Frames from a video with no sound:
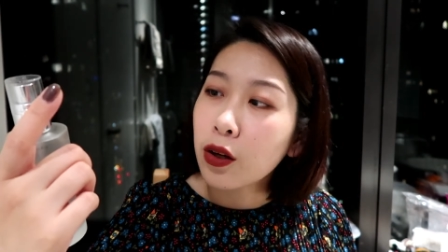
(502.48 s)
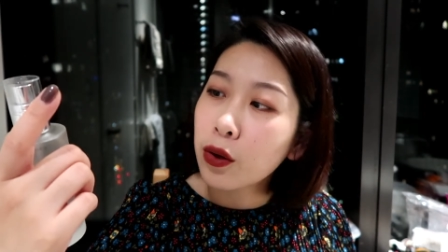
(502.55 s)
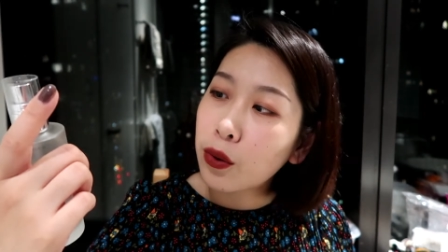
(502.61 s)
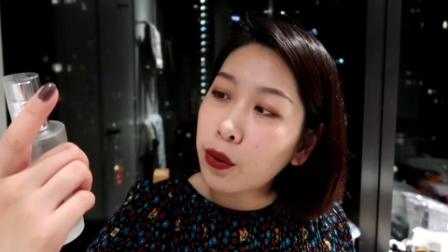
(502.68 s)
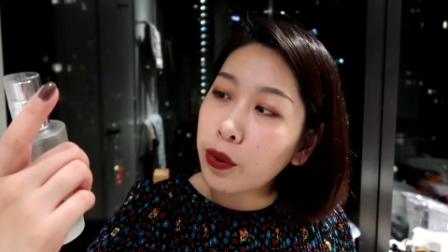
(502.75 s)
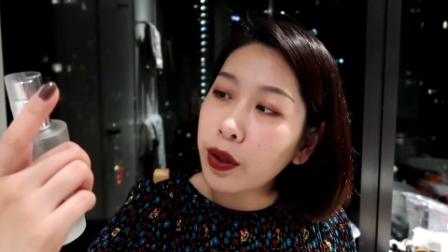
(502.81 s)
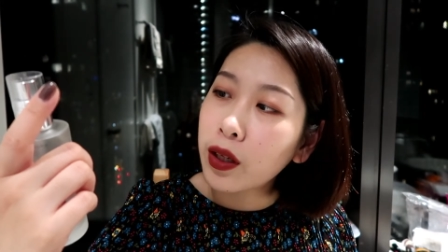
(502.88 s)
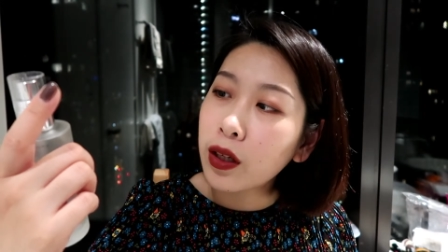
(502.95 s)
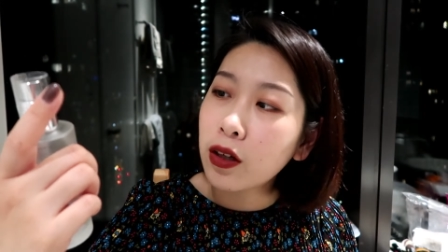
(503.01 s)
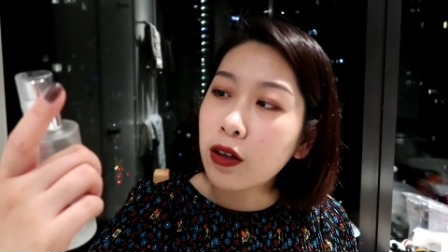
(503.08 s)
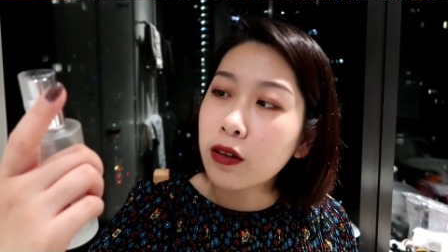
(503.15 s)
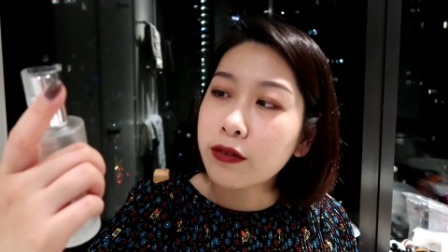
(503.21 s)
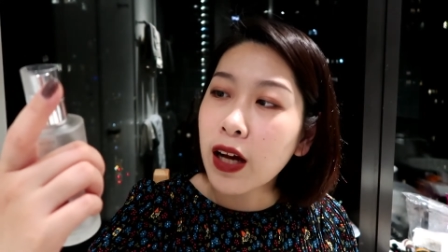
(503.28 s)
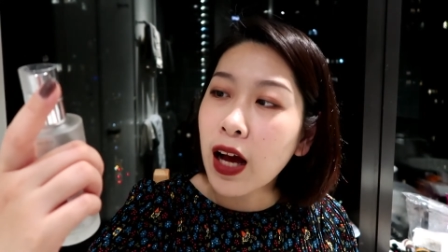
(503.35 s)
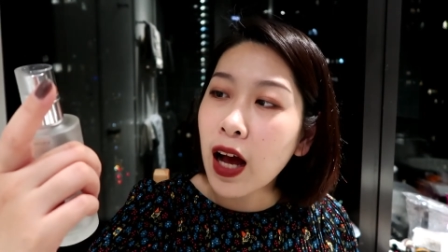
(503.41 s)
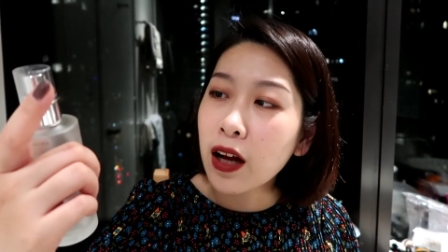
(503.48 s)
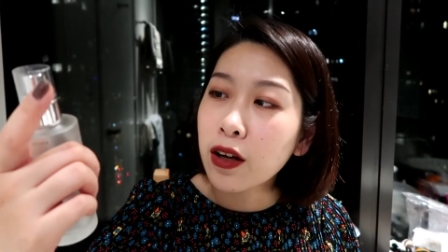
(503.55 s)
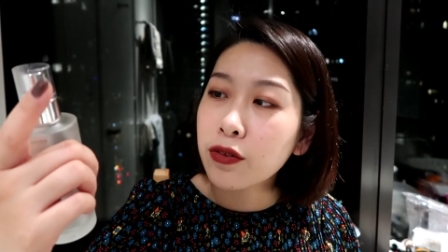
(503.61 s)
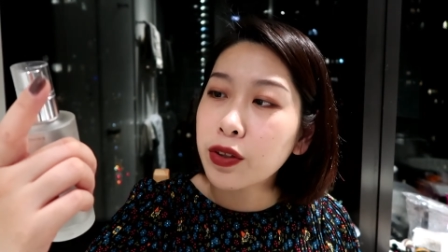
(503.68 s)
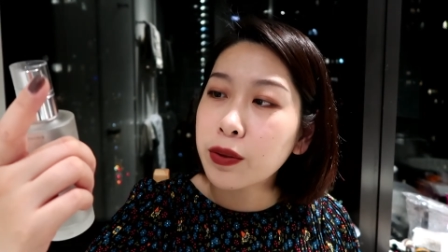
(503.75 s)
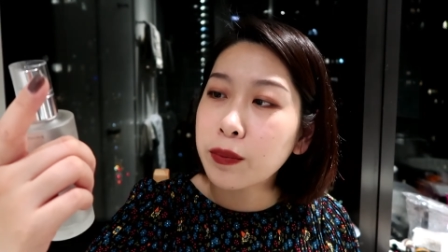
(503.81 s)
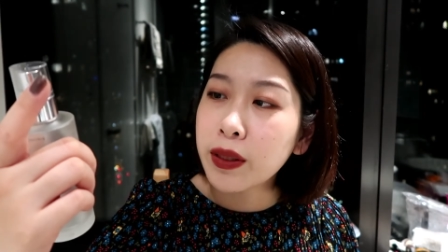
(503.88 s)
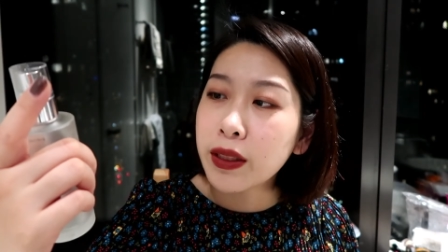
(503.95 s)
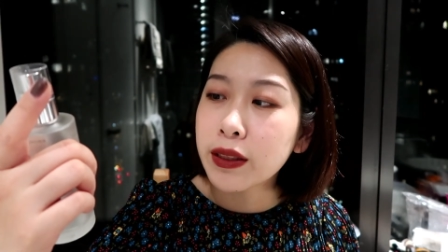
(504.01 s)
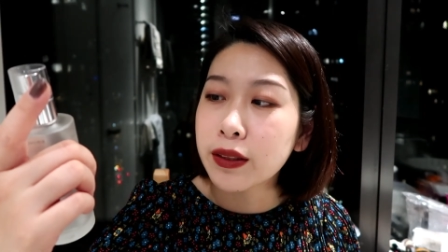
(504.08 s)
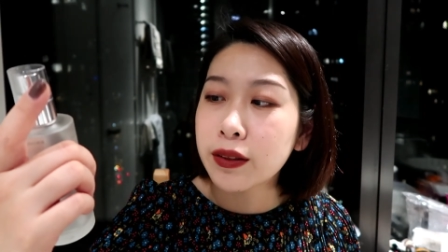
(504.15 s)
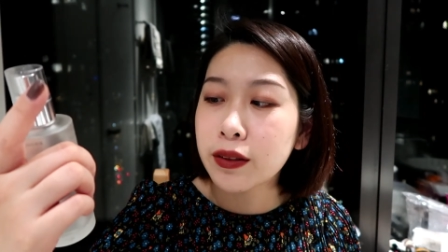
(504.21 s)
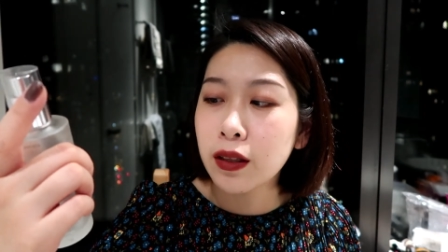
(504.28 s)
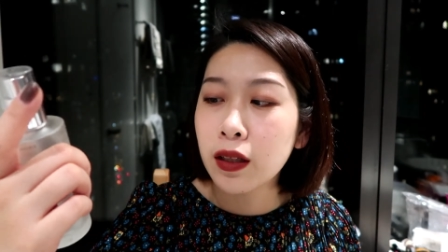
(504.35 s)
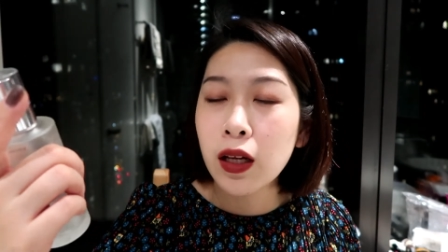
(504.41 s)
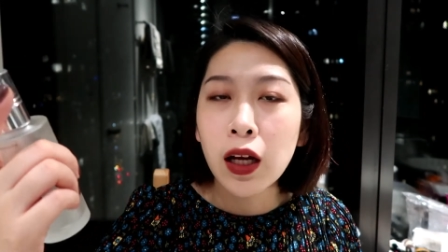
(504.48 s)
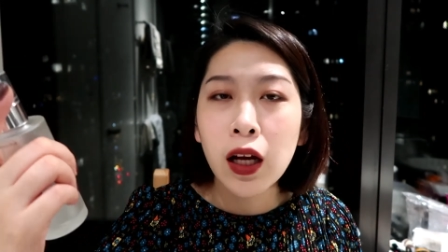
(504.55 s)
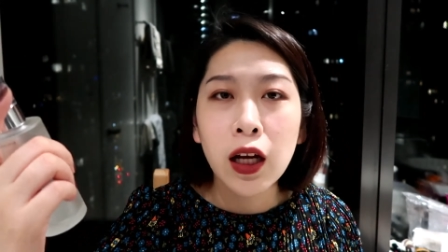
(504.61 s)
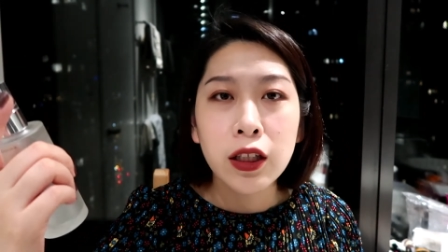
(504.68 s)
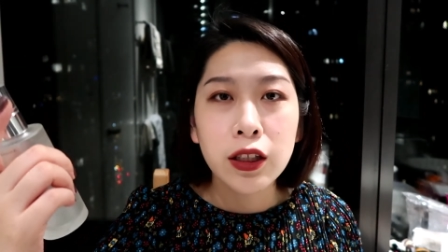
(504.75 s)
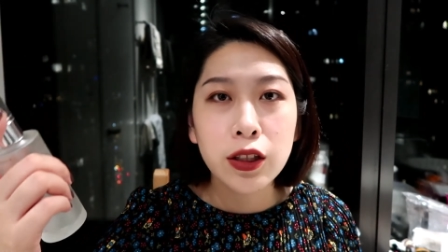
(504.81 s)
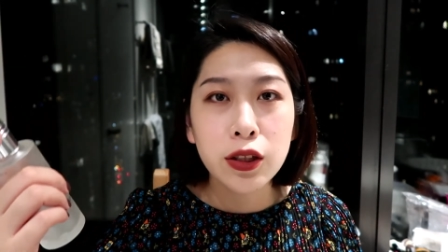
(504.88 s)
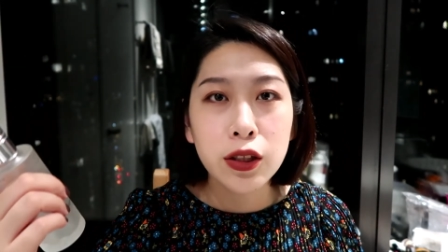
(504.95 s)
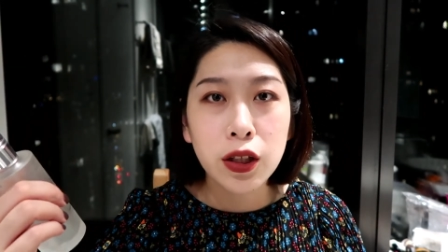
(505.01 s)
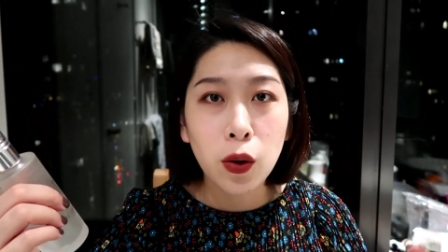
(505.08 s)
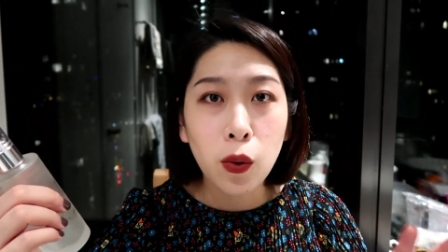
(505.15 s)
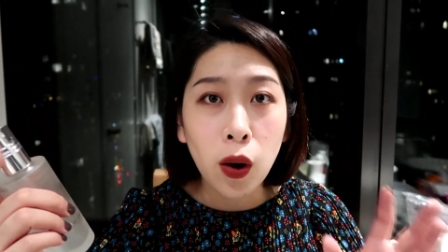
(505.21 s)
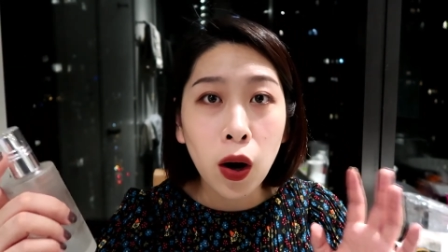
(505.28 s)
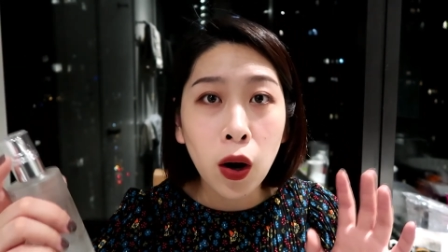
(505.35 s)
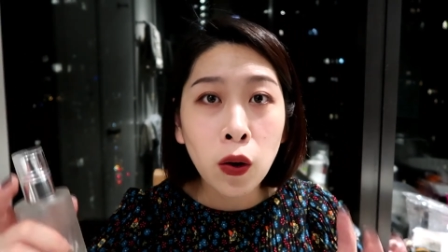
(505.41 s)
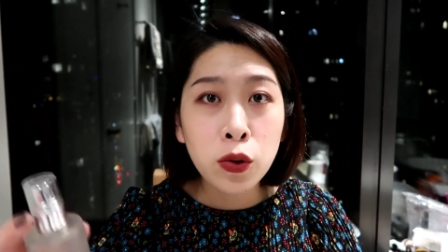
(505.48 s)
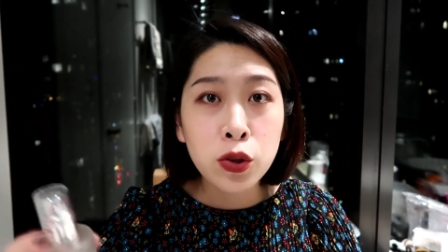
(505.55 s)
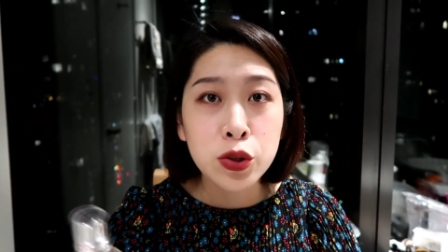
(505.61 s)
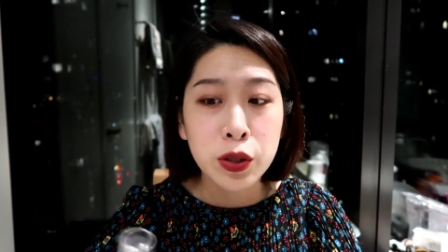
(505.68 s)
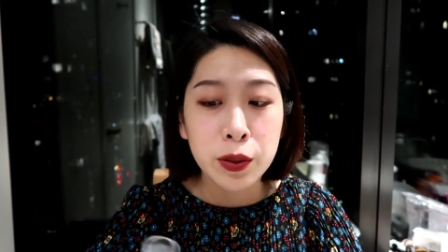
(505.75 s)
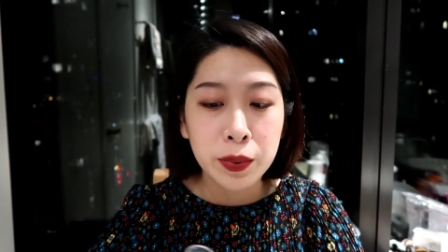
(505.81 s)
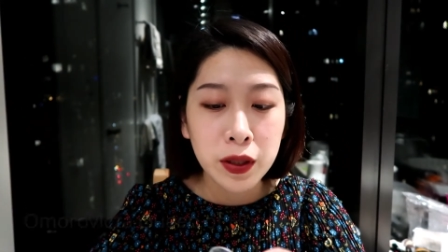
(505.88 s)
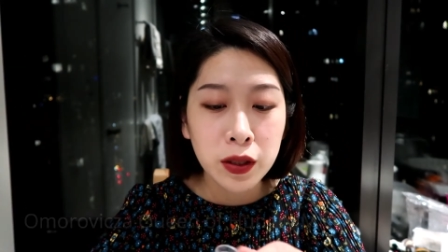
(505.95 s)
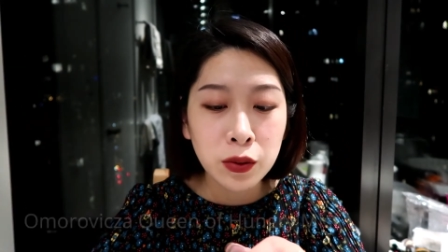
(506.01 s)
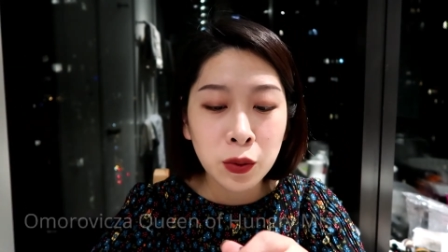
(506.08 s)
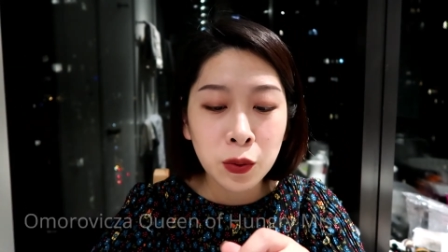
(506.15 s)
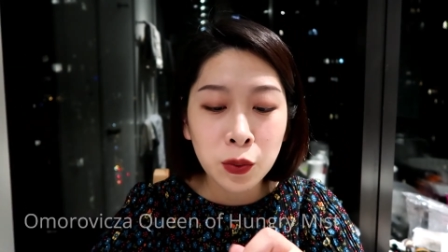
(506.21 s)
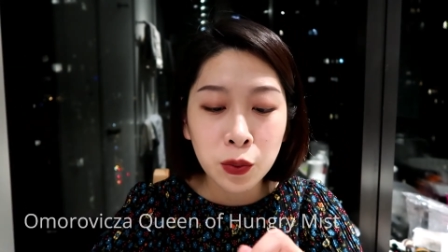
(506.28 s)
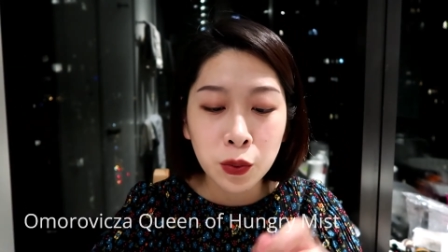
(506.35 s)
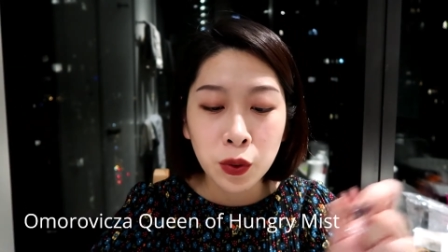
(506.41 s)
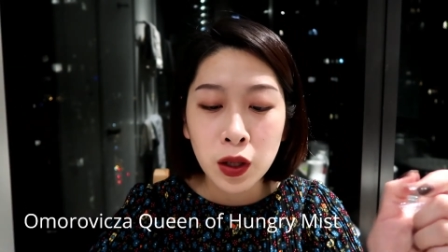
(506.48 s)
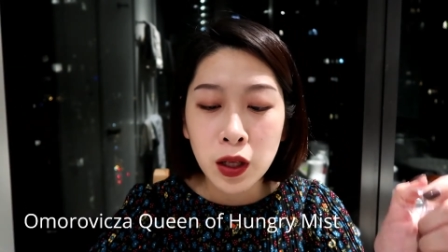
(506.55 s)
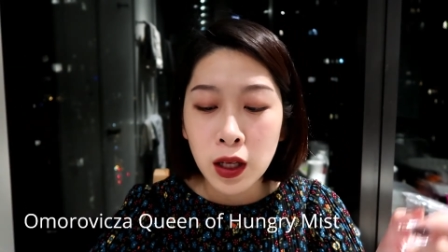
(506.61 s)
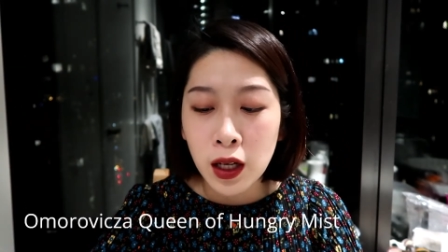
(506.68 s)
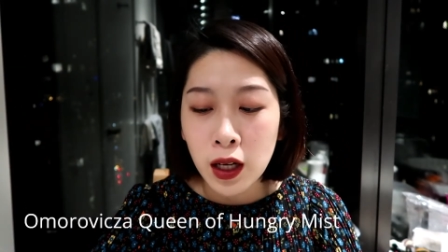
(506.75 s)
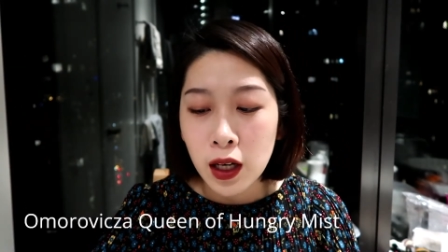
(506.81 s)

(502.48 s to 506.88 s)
Queen of Hungry Mist，是皇后水喷雾。